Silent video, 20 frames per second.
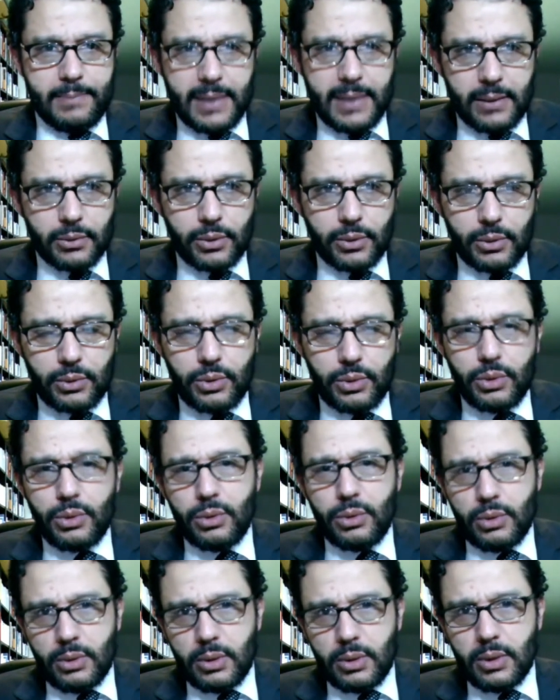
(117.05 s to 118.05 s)
bien
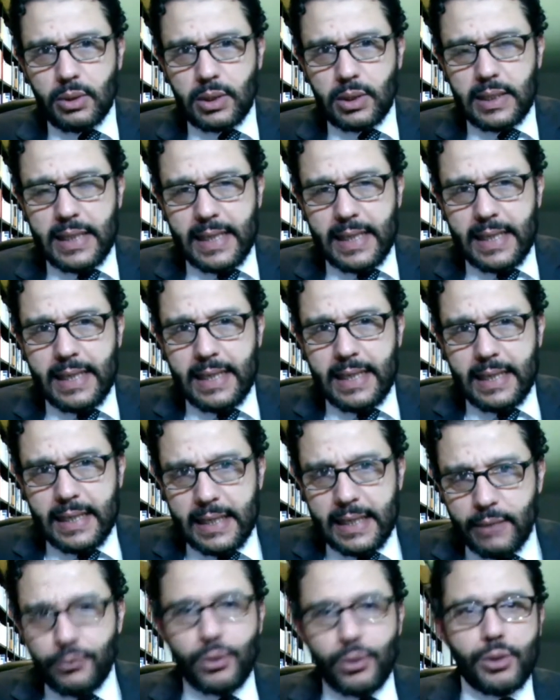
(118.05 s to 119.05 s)
entendu,
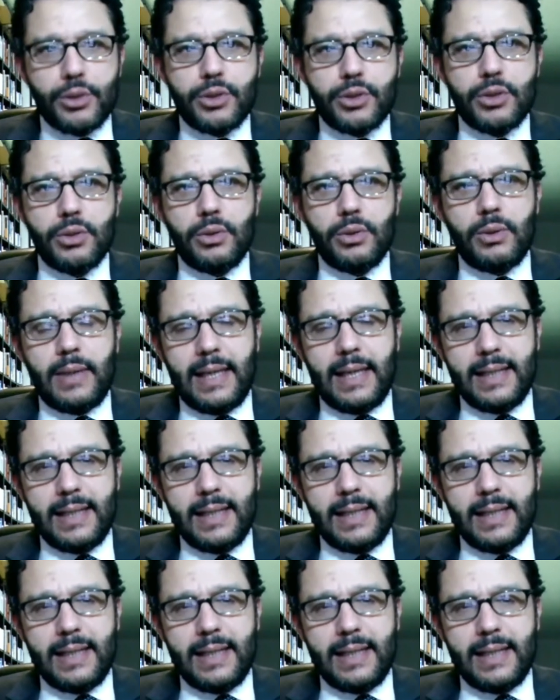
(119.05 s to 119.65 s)
l'évolution